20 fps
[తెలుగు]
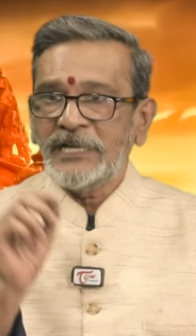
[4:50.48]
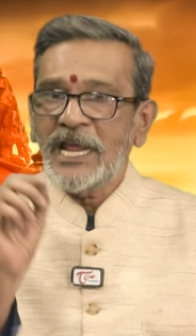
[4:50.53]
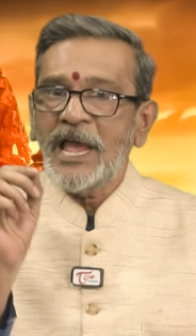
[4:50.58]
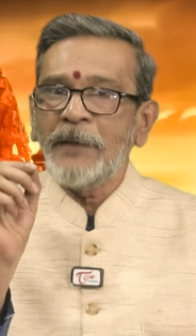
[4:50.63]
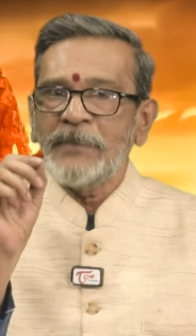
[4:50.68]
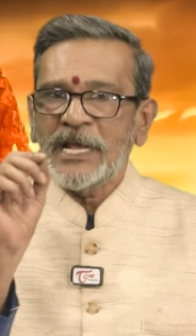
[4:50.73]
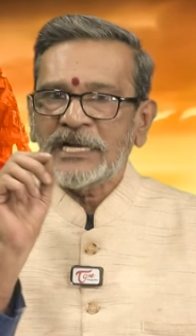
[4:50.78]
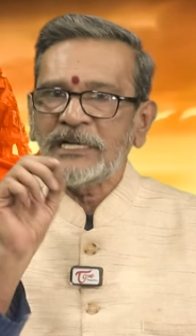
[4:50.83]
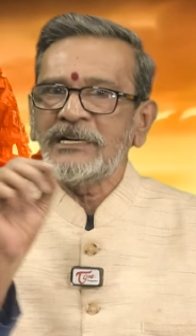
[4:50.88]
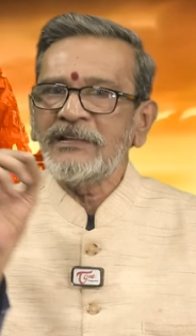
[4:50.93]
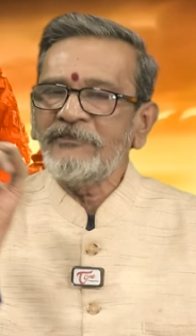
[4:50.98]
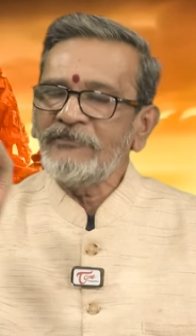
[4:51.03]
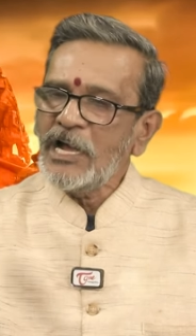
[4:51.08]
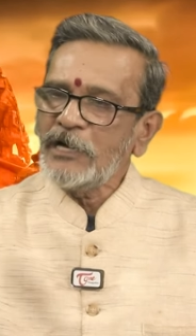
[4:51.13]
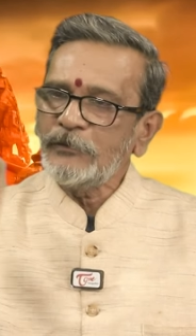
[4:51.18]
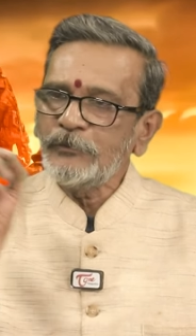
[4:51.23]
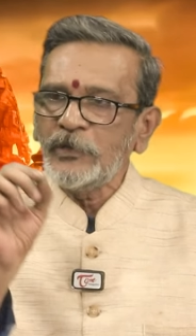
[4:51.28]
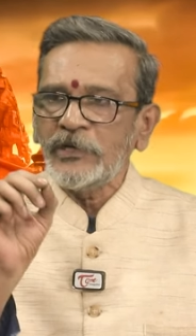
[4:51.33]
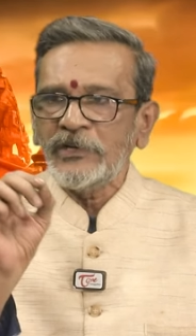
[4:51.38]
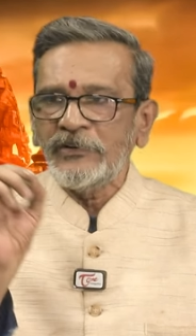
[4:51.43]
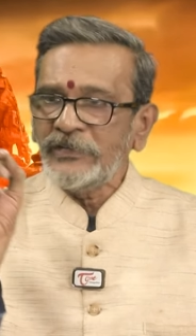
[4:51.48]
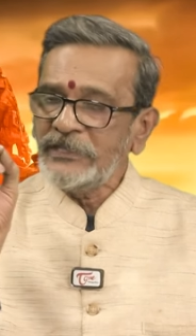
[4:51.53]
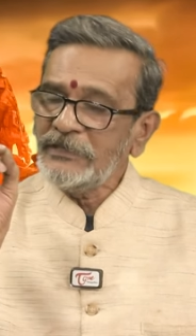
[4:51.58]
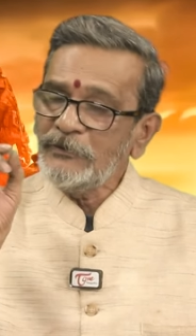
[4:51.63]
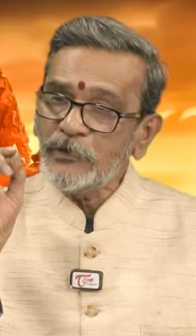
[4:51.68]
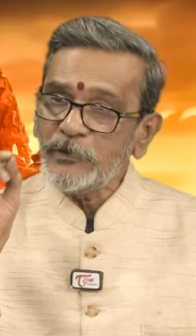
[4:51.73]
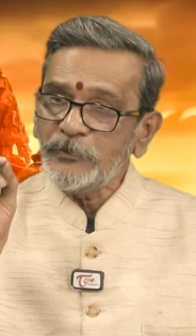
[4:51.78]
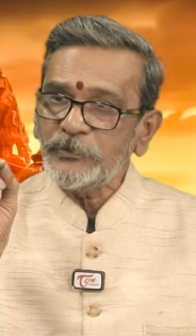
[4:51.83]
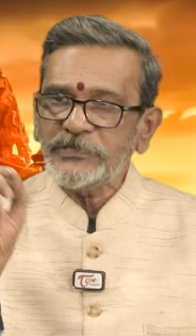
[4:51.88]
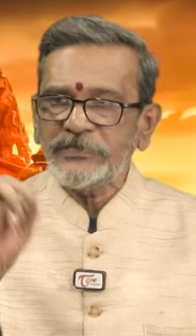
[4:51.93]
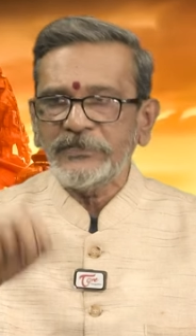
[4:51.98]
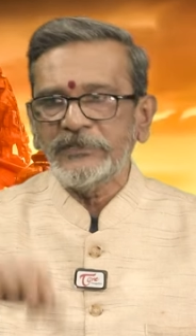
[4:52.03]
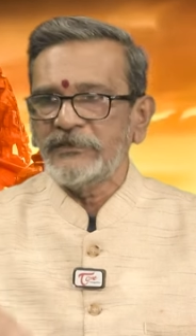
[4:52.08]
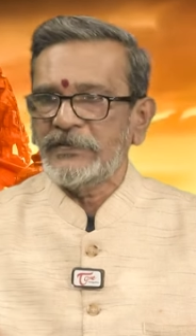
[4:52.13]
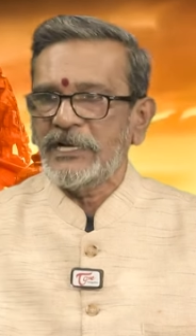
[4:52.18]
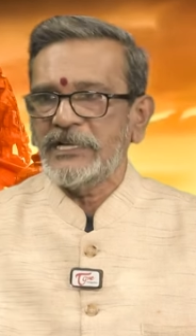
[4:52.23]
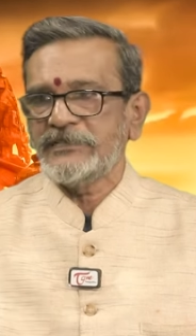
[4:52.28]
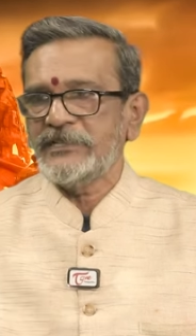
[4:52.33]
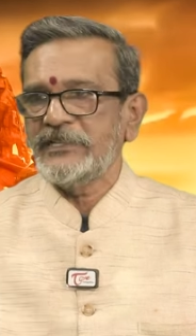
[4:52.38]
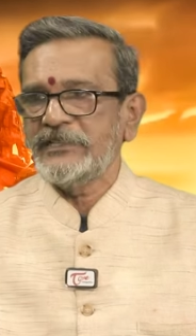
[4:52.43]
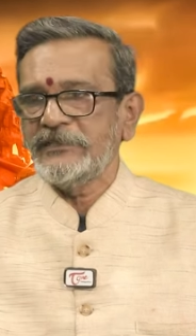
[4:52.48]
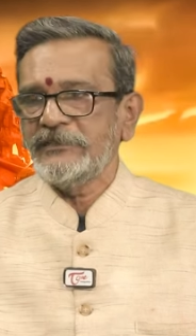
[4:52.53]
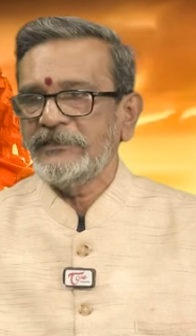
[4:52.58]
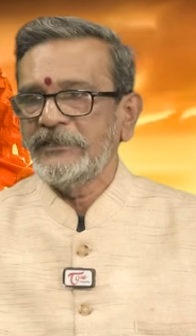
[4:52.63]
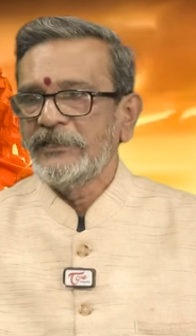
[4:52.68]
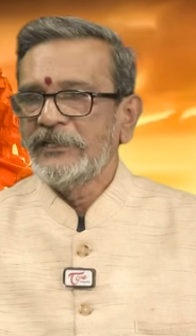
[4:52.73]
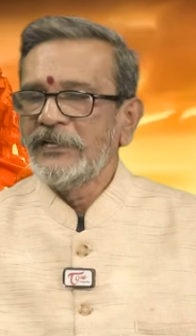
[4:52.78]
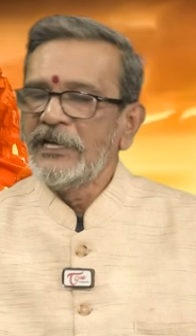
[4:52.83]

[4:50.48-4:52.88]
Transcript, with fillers: నా మరణ వాంగ్మూలం అని ఒక పుస్తకం రాశాడు